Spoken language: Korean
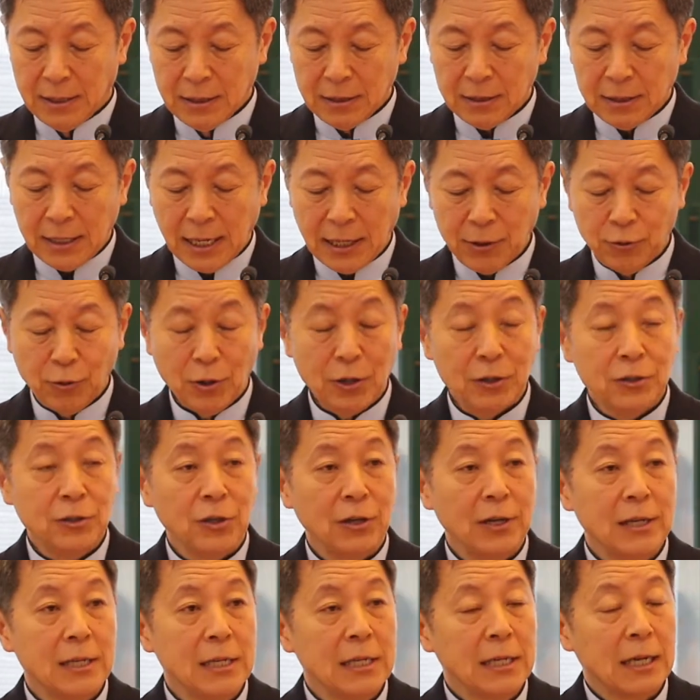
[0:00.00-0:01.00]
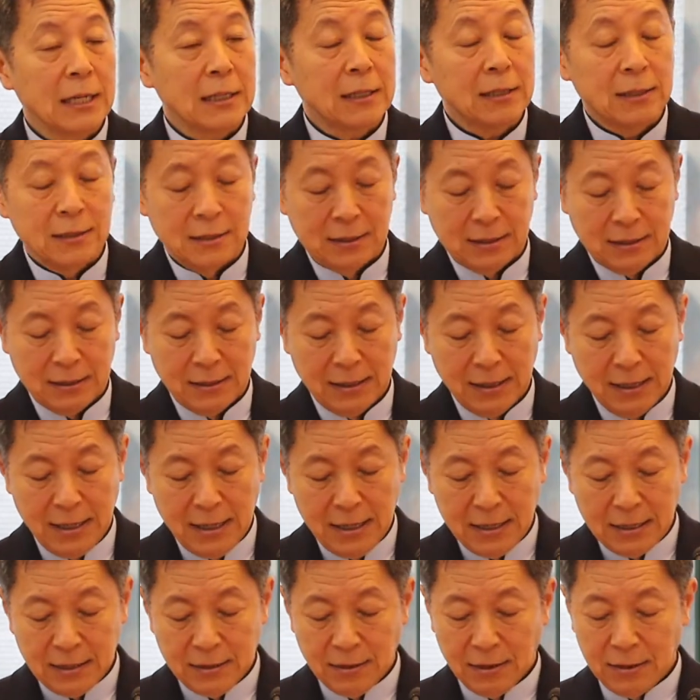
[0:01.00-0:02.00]
그래서 사도행전이 이 같은
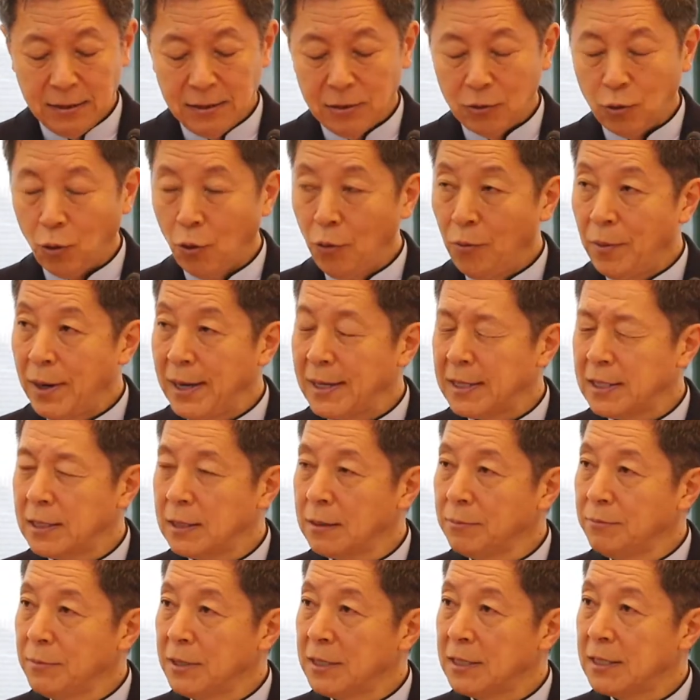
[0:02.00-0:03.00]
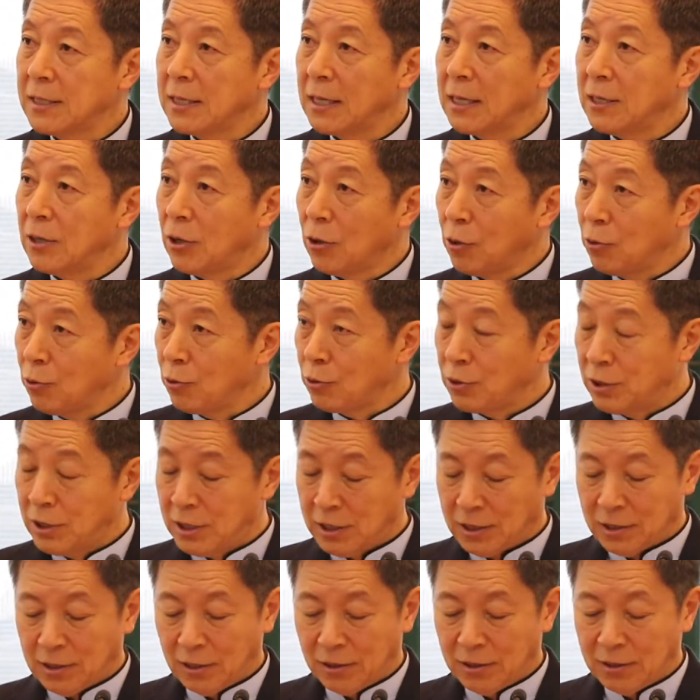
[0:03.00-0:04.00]
그런 로마의 식민지가 여러
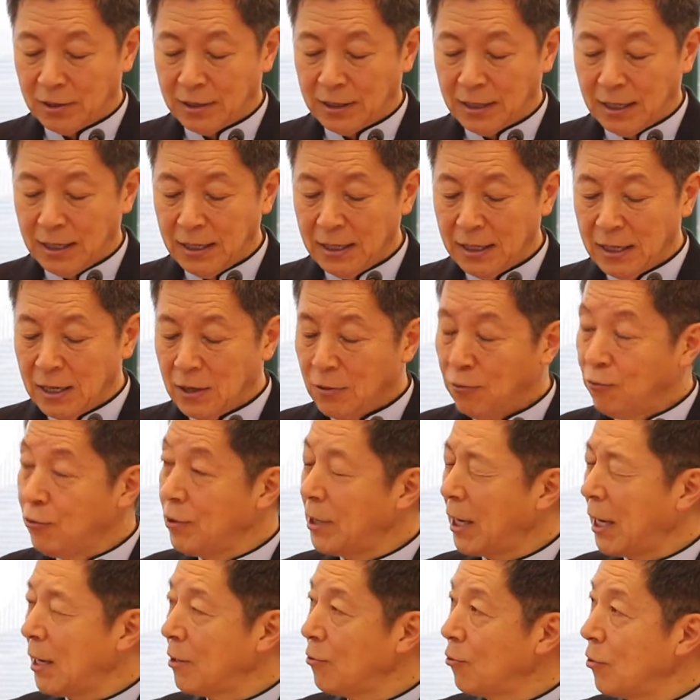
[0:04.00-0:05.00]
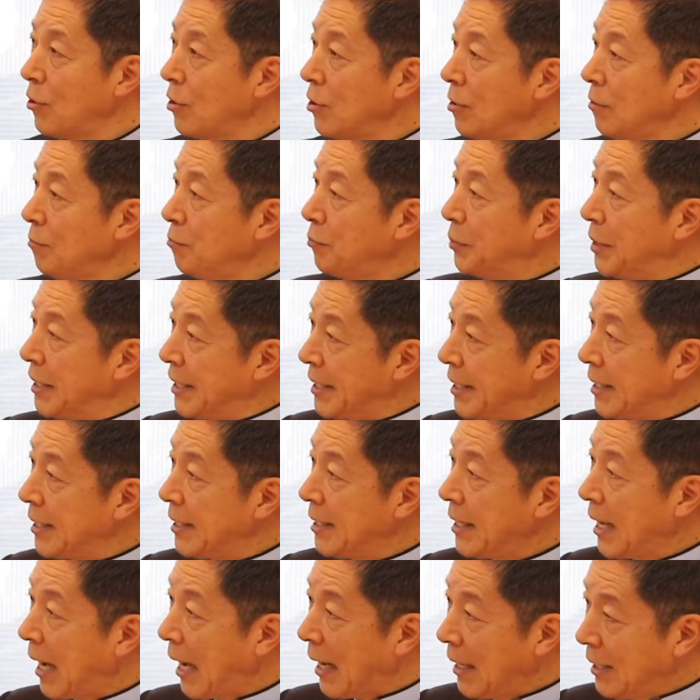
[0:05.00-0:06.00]
곳이 있었는데 우리가 알고 있는
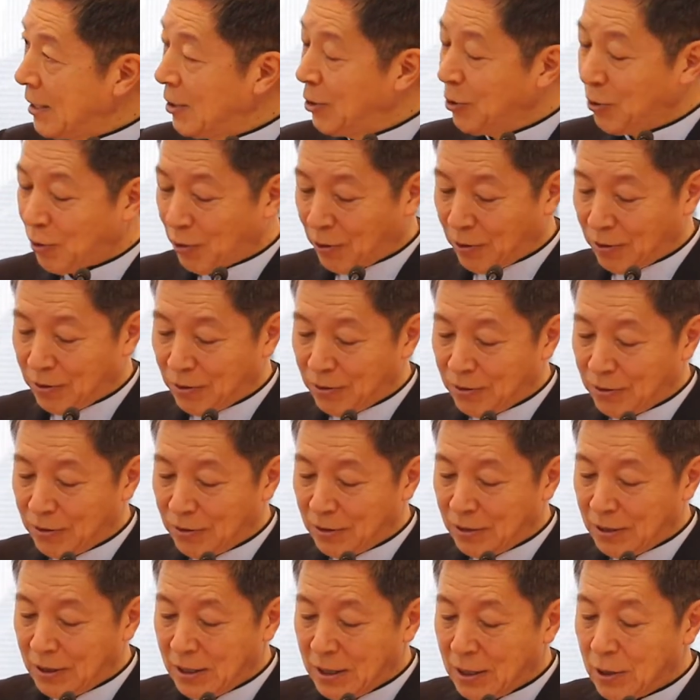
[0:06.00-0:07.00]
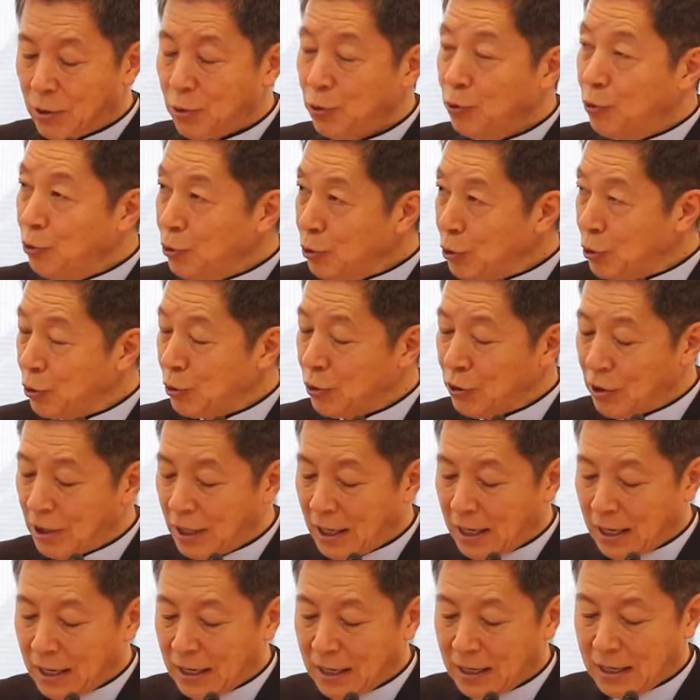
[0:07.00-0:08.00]
비시디 아 안디옥,
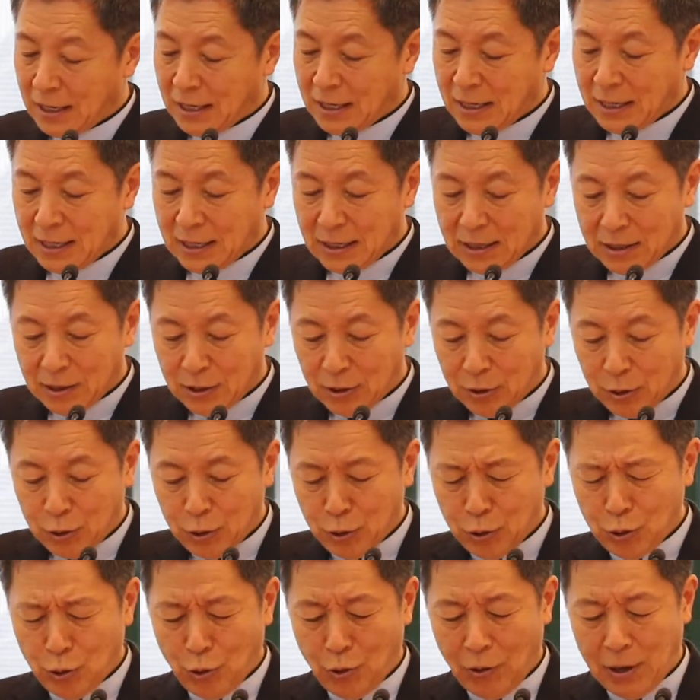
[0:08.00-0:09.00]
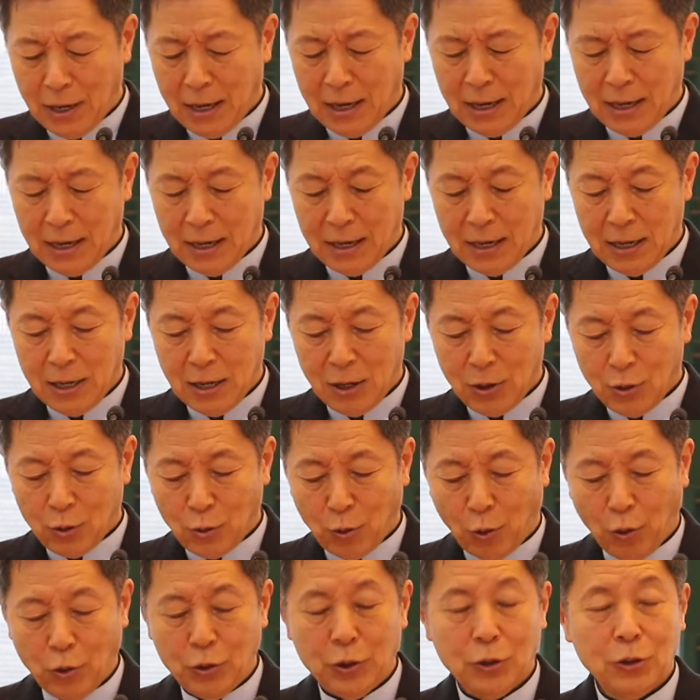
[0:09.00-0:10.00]
루스드라, 드로아,
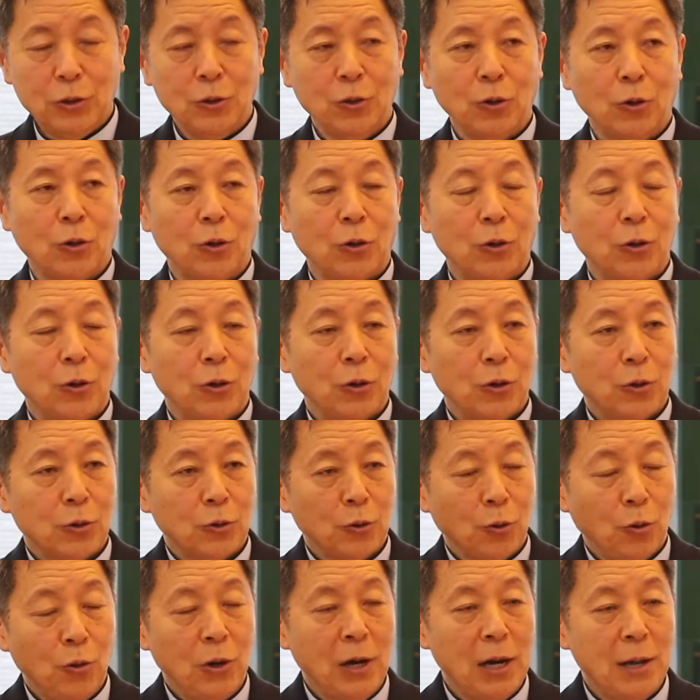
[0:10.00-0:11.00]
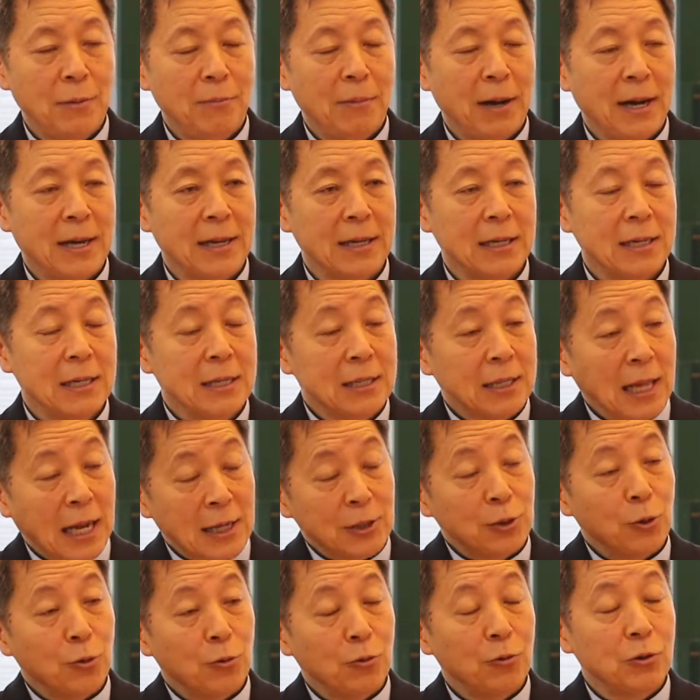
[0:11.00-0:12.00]
고린도, 돌레마이 이
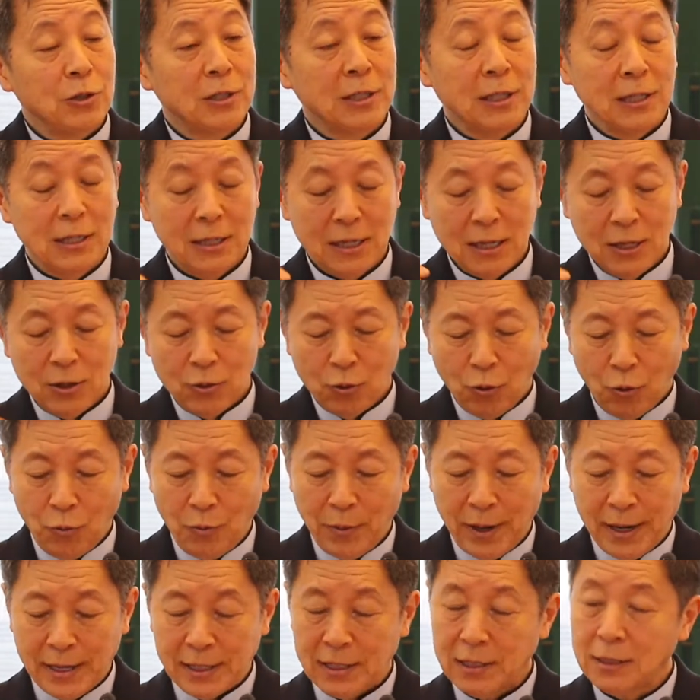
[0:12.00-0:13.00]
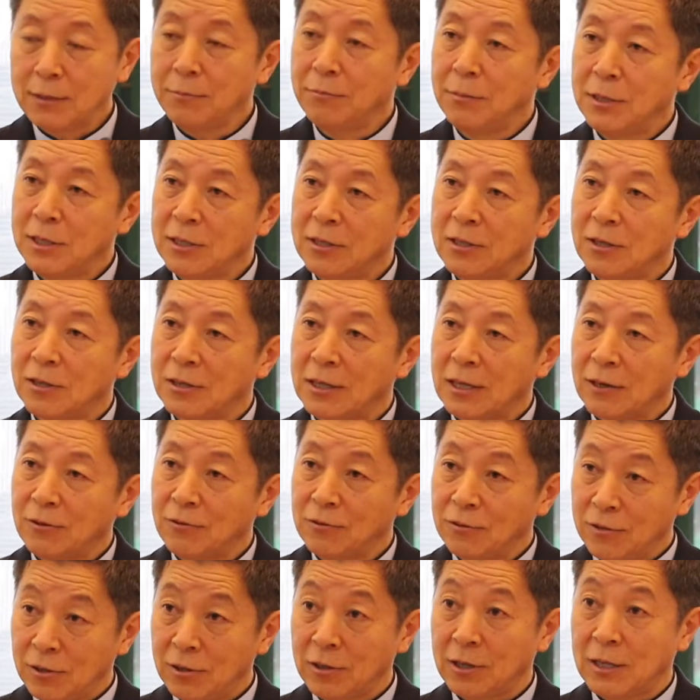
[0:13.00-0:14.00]
다섯 곳이 로마의
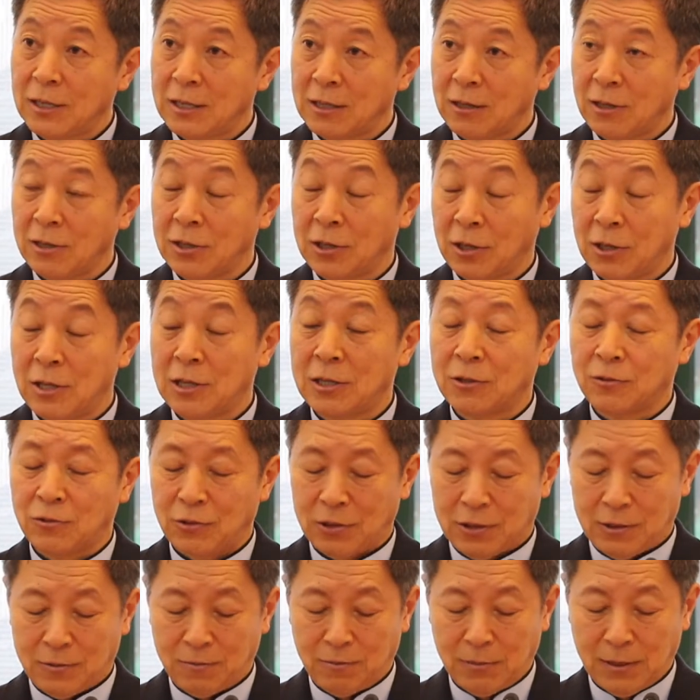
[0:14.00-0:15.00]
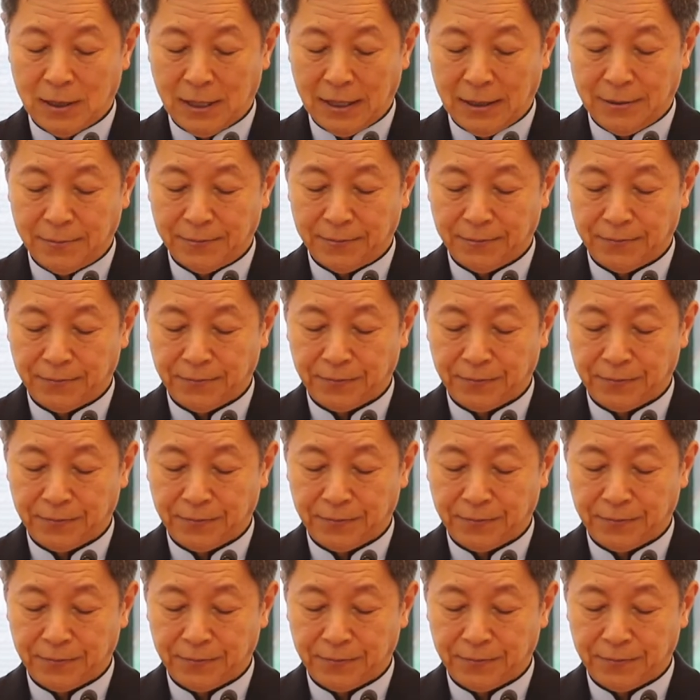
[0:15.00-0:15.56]
식민지였다고 그렇게 전해지고 있습니다.